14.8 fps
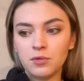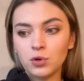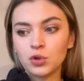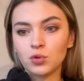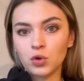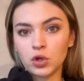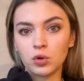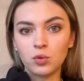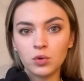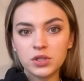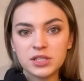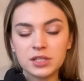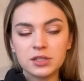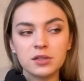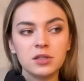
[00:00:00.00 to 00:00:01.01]
вот уже
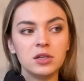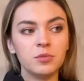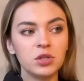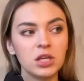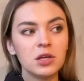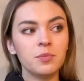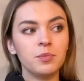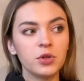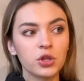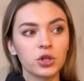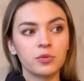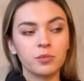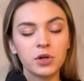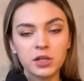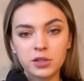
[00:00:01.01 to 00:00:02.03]
осень, и мне
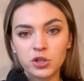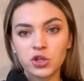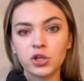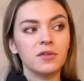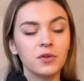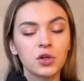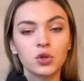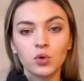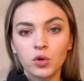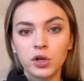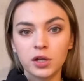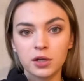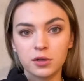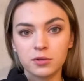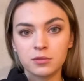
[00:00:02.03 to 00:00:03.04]
пишет менеджер,
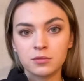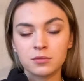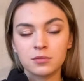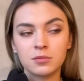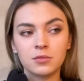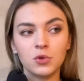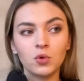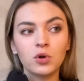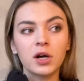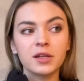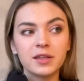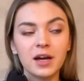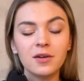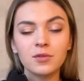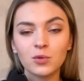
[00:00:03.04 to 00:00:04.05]
Виктория, ну
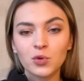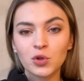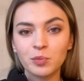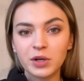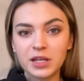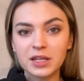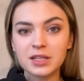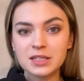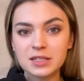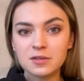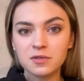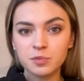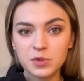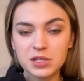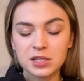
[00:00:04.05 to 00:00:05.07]
когда вы уже приедете
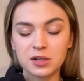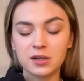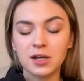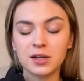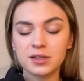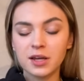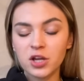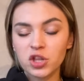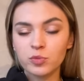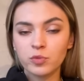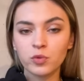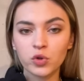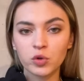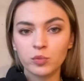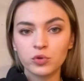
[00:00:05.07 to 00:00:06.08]
в Питер, когда же
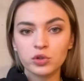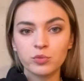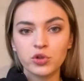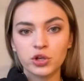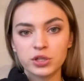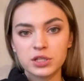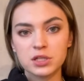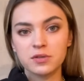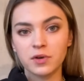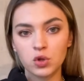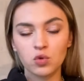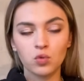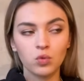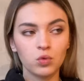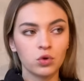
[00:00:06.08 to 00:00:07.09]
мы уже будем чертить
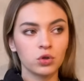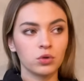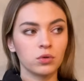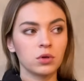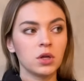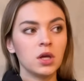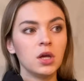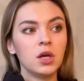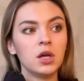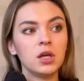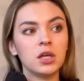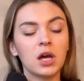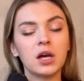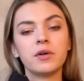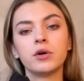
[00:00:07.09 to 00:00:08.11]
вашу кухню?
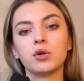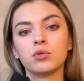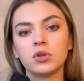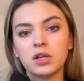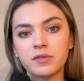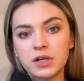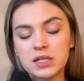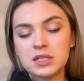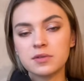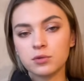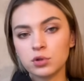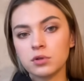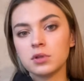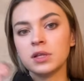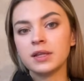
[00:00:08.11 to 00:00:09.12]
Я говорю, ну давайте
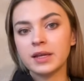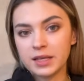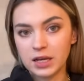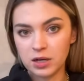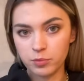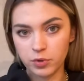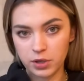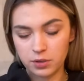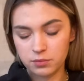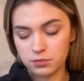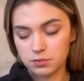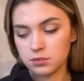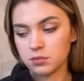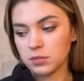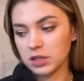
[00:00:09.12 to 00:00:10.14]
вот на ноябрь
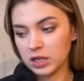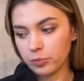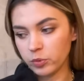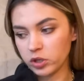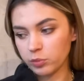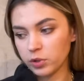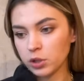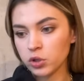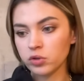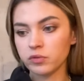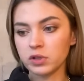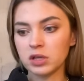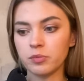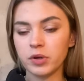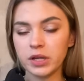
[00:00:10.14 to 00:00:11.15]
я понимала, что
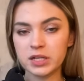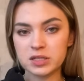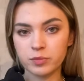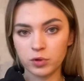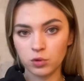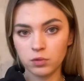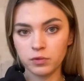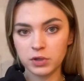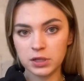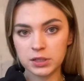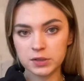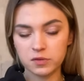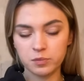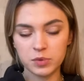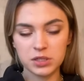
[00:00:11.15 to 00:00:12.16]
в ноябре я смогу
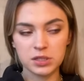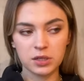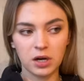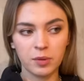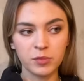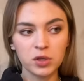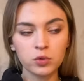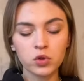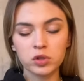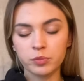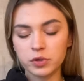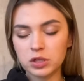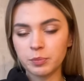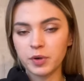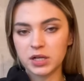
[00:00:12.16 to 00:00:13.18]
выехать в Питер, а мне нужно
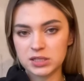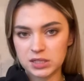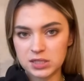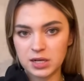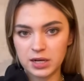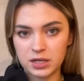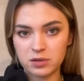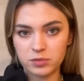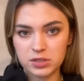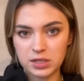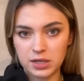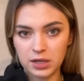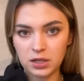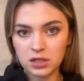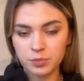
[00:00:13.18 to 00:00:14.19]
было показать реально
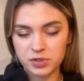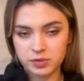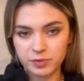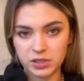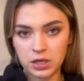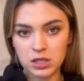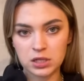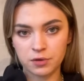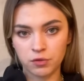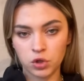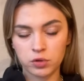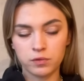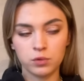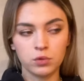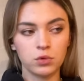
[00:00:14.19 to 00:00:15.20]
материалы, посмотреть их
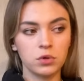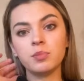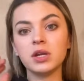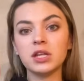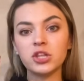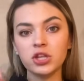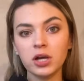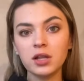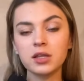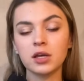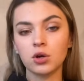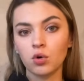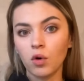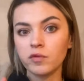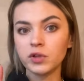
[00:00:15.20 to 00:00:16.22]
вживую. Приезжала
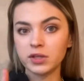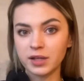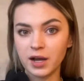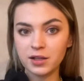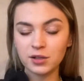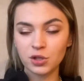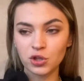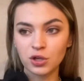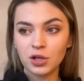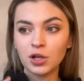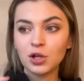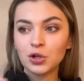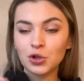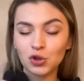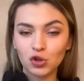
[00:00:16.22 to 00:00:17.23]
я ровно на ночь,
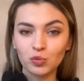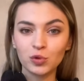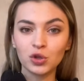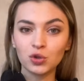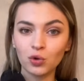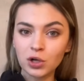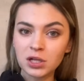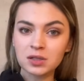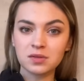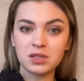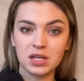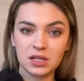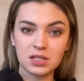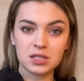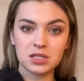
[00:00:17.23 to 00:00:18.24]
чтобы только
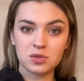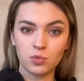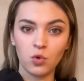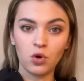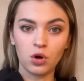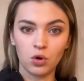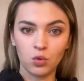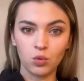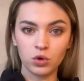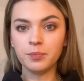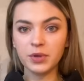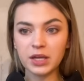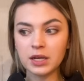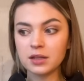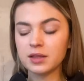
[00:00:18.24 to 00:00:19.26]
встретиться с Мока Кух.
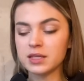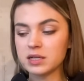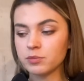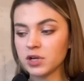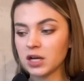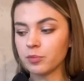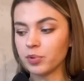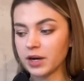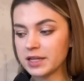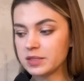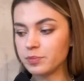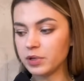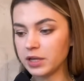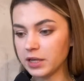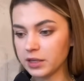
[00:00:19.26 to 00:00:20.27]
Перед тем, как
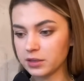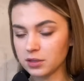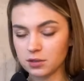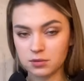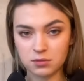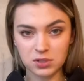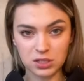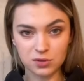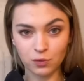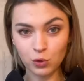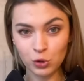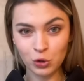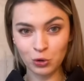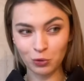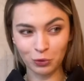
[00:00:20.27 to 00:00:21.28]
брать билеты за
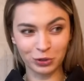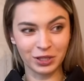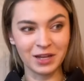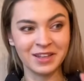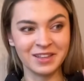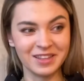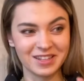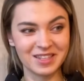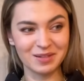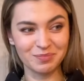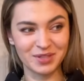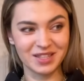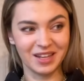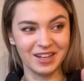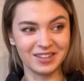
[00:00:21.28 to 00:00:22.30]
свой счет на
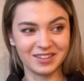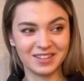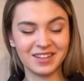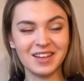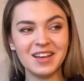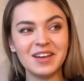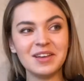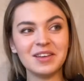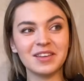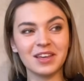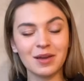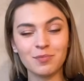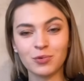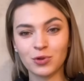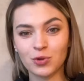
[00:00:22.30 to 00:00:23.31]
Сапсан,
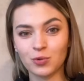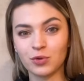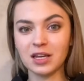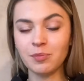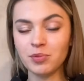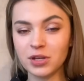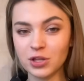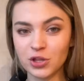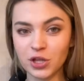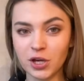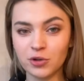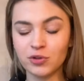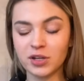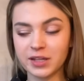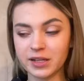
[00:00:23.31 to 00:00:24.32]
я пишу, я
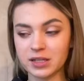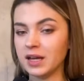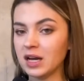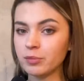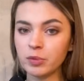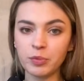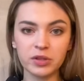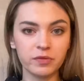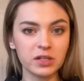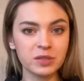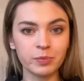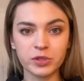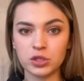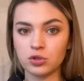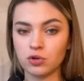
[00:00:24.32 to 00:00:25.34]
приезжаю тогда, да, мы под
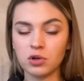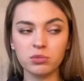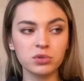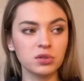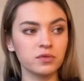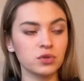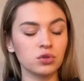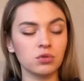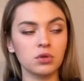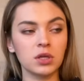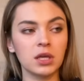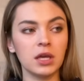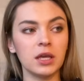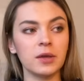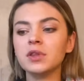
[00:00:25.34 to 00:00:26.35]
вас подстроимся, все
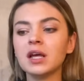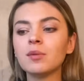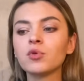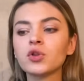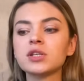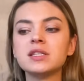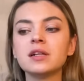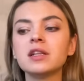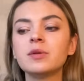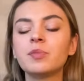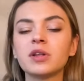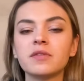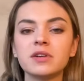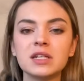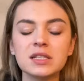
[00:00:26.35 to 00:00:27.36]
окей. Нам уже сделали
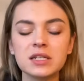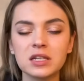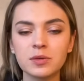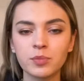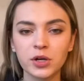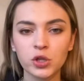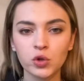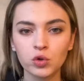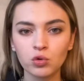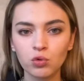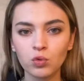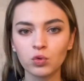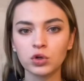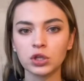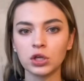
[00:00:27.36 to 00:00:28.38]
предварительный просчет
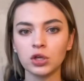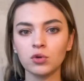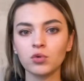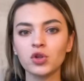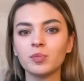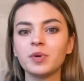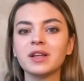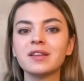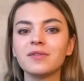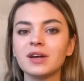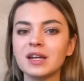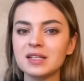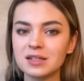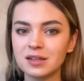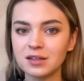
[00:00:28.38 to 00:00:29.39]
кухни, ее уже
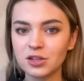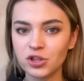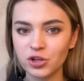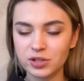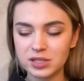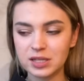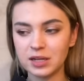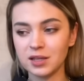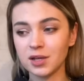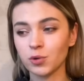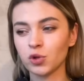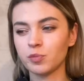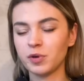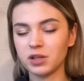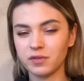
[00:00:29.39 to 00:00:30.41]
предварительно начертили,
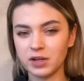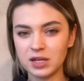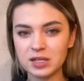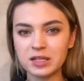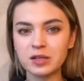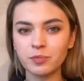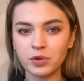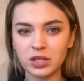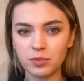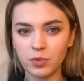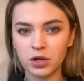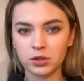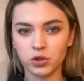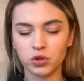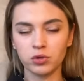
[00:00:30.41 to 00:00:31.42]
я уже предварительно
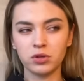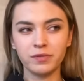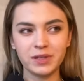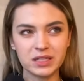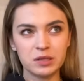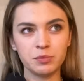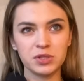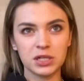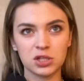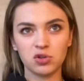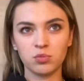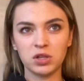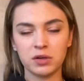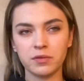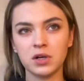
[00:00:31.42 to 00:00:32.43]
понимала, что 250
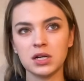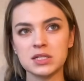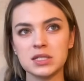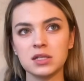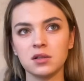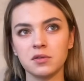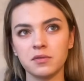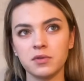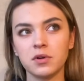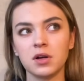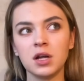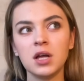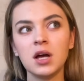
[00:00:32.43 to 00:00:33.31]
у меня выходило в